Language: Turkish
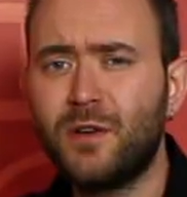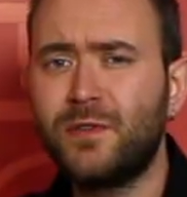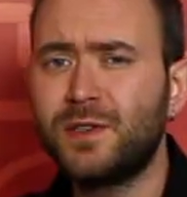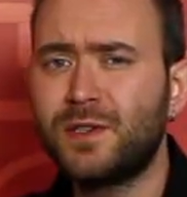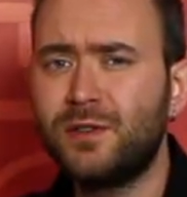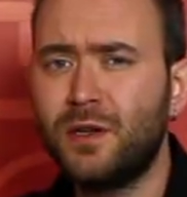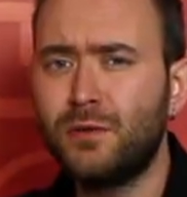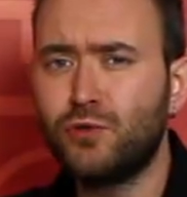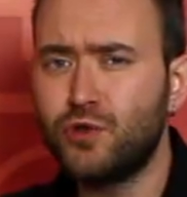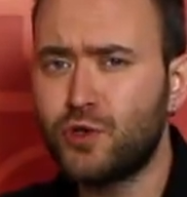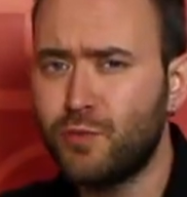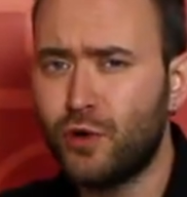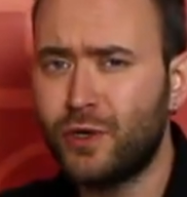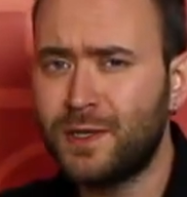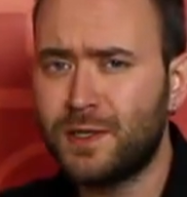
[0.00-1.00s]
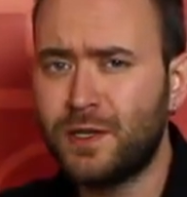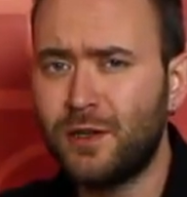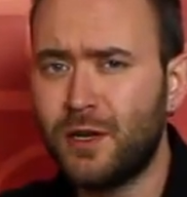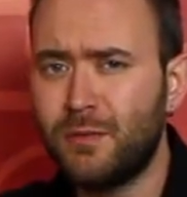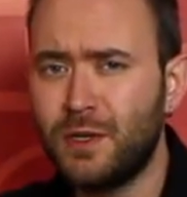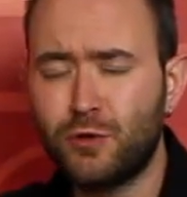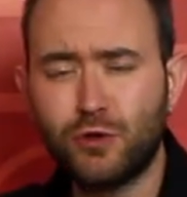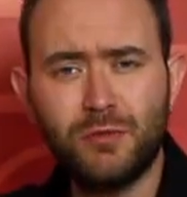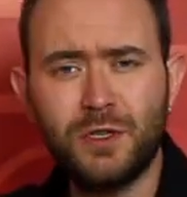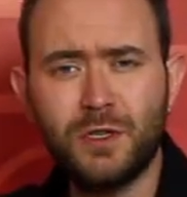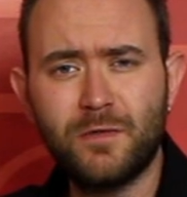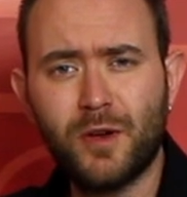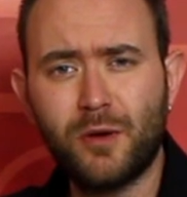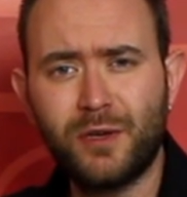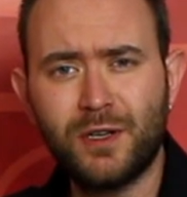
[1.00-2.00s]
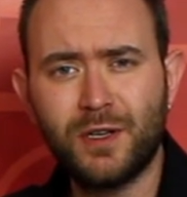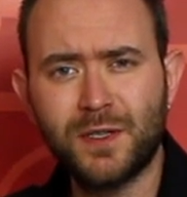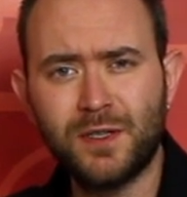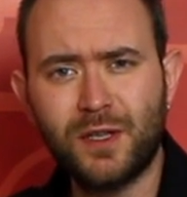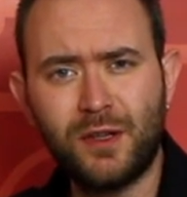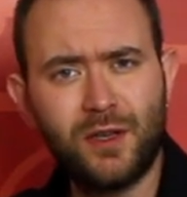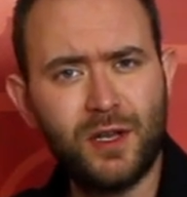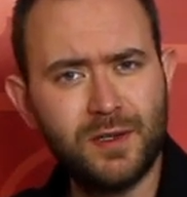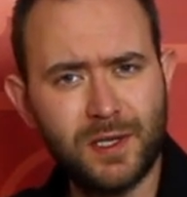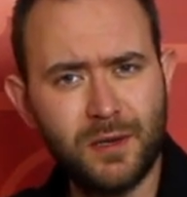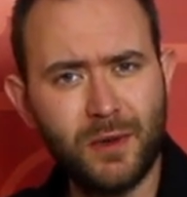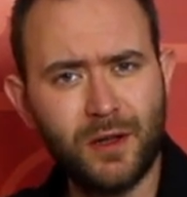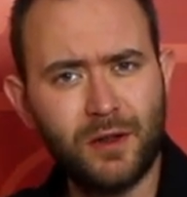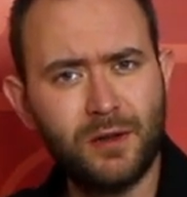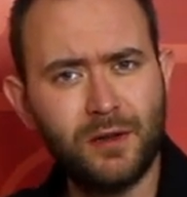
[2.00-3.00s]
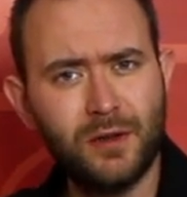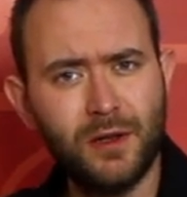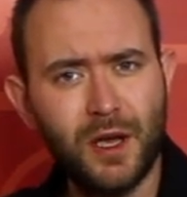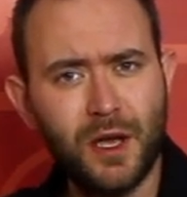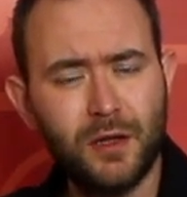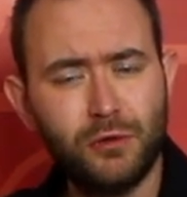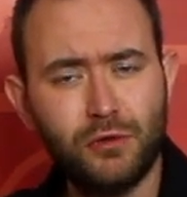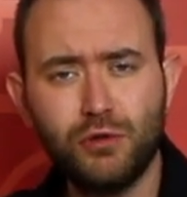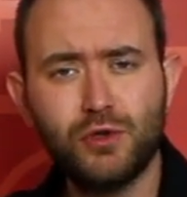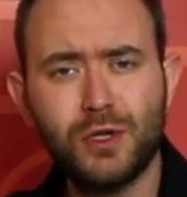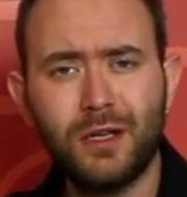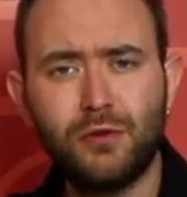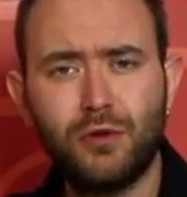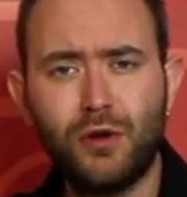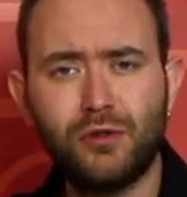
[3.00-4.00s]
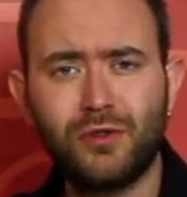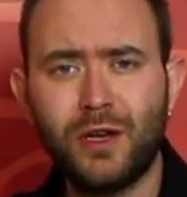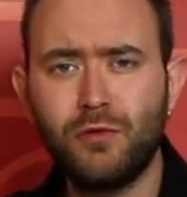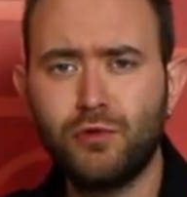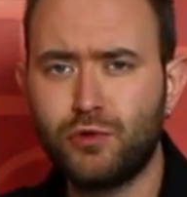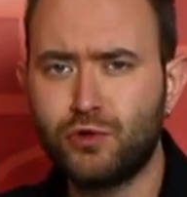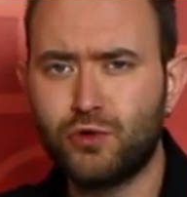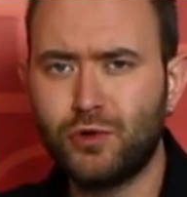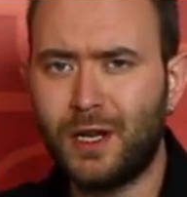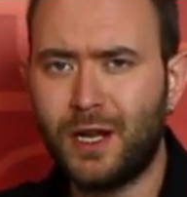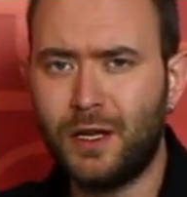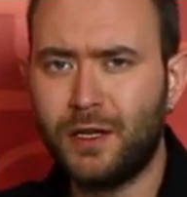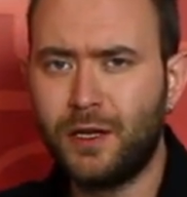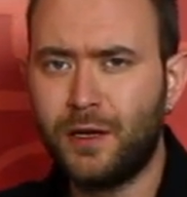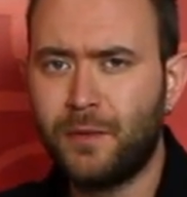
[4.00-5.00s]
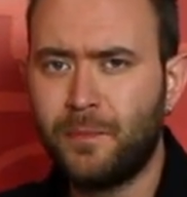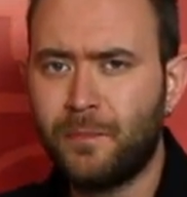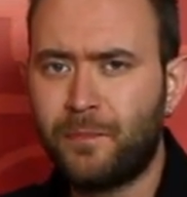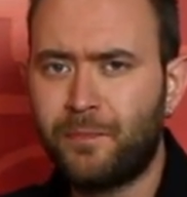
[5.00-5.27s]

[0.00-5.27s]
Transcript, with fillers: kafasında duş bonesiyle Mitsubishi fabrikasından teslim aldığı TürkSat 4A uydusu ile ilgili.